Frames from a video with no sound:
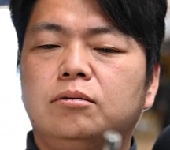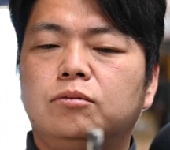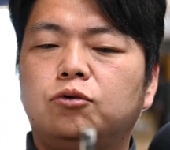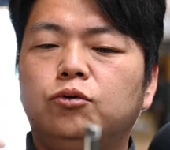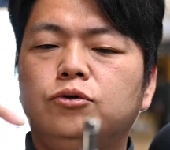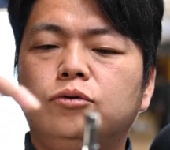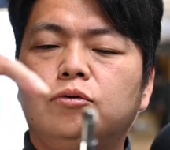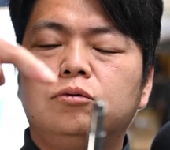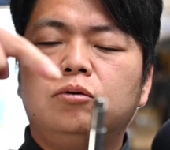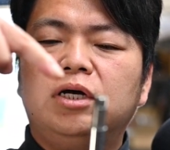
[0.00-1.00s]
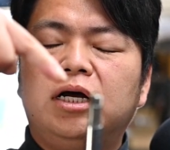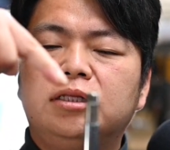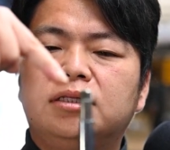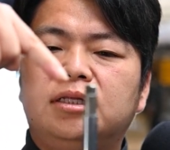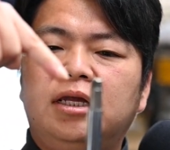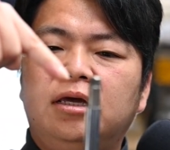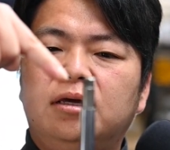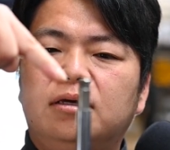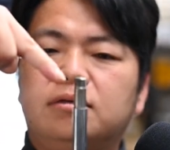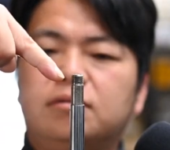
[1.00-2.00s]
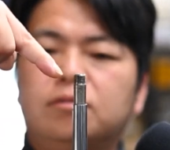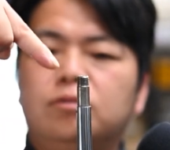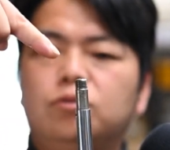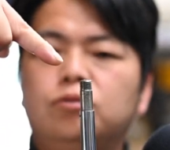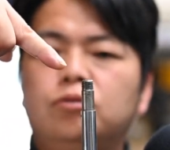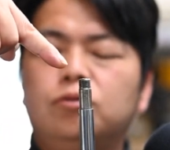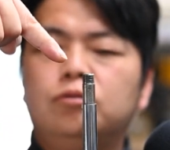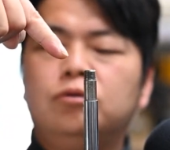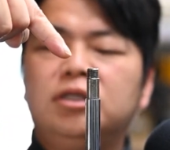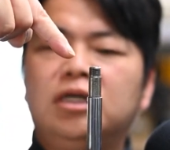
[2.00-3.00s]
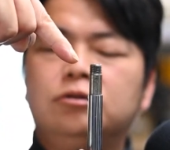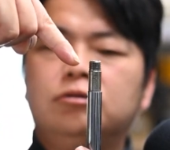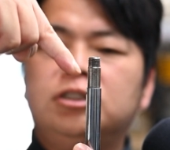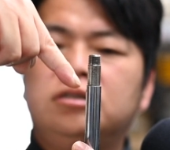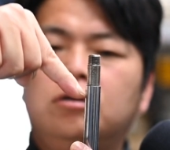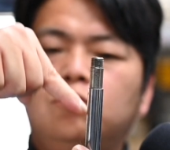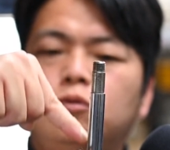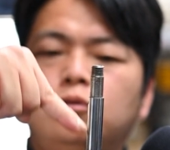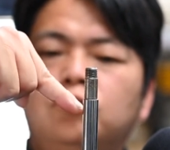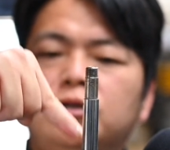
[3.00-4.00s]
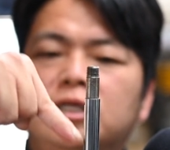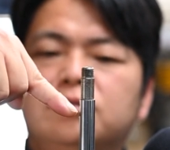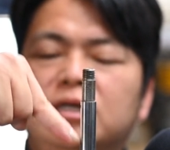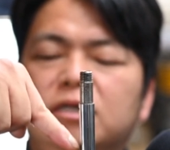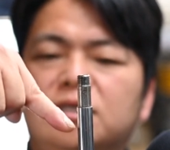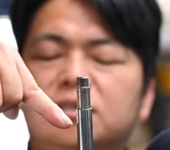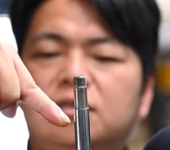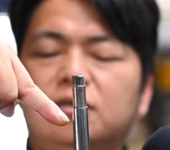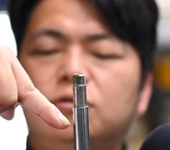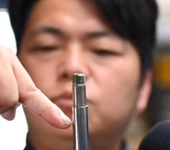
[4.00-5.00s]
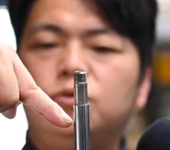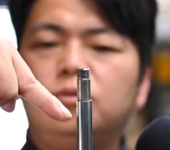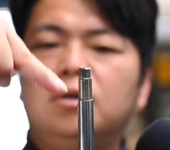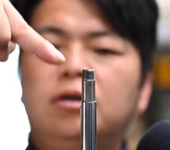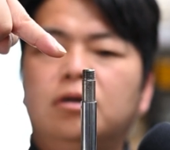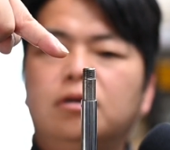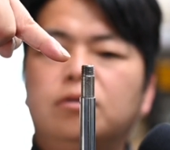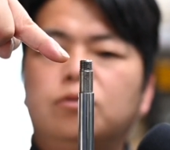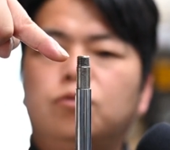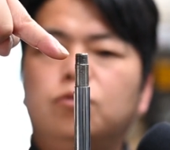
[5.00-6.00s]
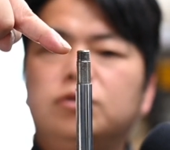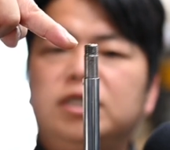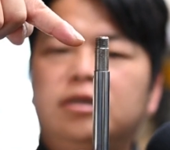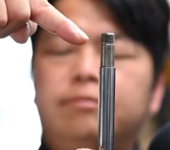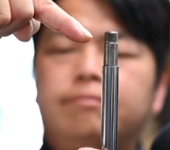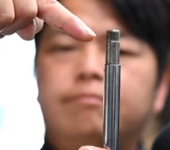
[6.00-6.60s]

こういうロッドがあってこのロッドにダストシールがこう動いてるわけですけれどもここに